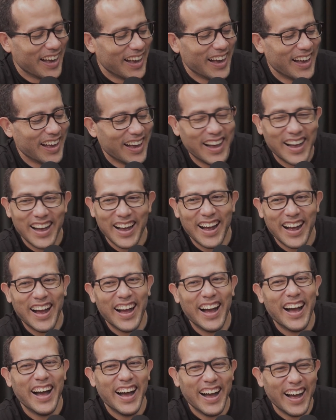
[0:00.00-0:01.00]
Ele guardou essa
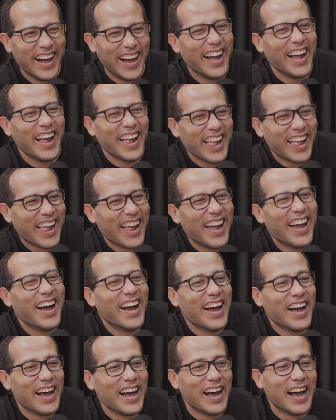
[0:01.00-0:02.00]
fofoca até
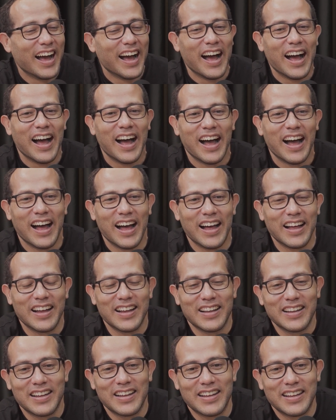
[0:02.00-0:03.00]
agora.
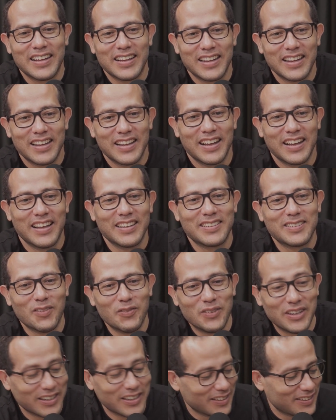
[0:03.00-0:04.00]
A, a
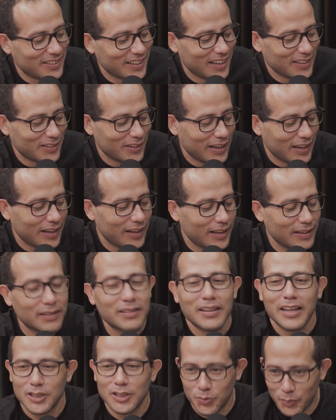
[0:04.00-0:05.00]
Sabrina Sato,
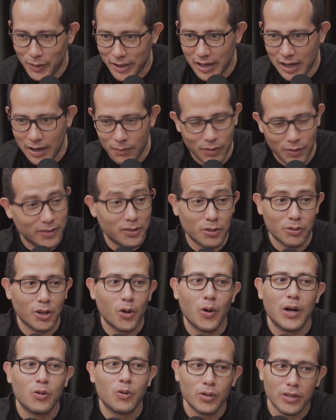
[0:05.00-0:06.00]
ela é de Penápolis, eu
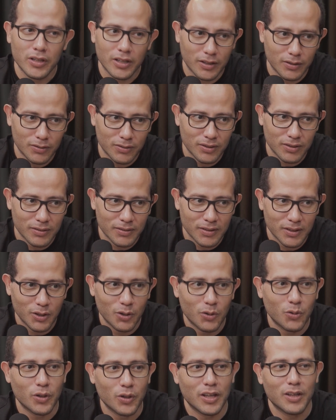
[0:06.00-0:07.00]
não a conheço.
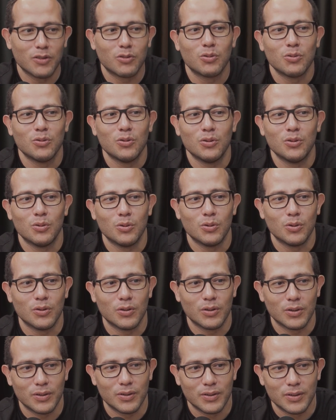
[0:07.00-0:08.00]
Eu conheço.
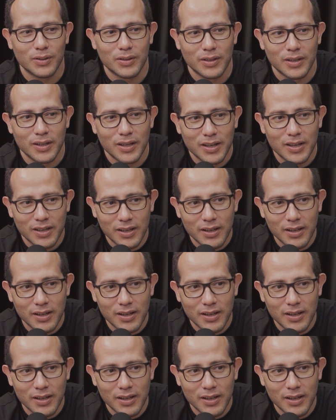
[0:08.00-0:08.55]
Ela vai vir aqui.